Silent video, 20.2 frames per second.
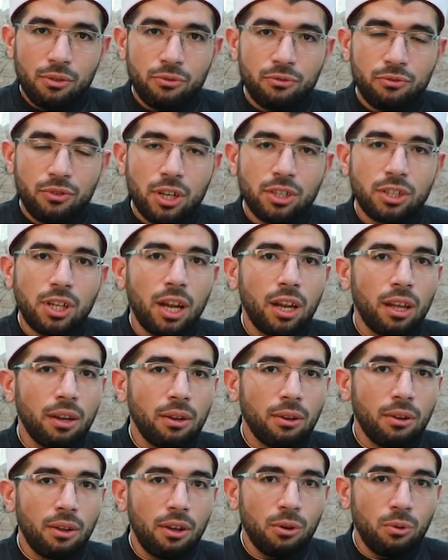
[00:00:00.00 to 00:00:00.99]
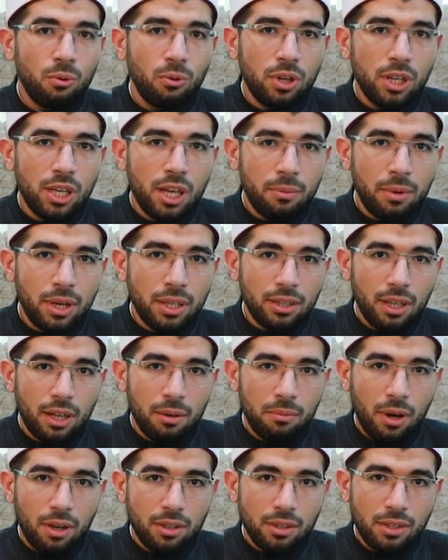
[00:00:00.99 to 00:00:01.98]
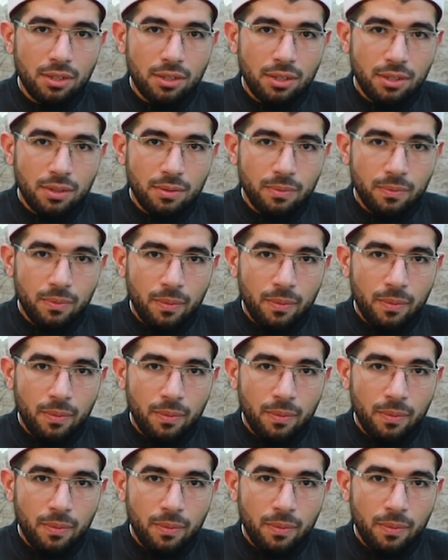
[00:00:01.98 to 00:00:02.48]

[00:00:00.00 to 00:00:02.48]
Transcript: فجلى الله لي بيت المقدس